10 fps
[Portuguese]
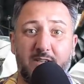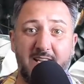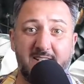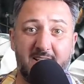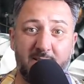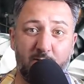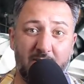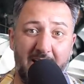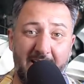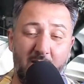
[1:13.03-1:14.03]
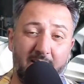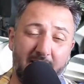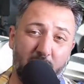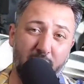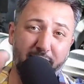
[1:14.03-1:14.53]
tá inscrito no canal,
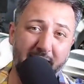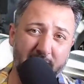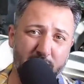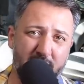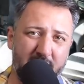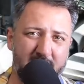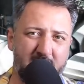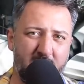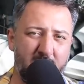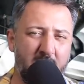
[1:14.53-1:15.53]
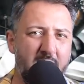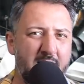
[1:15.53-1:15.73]
cara, confere a sua inscrição,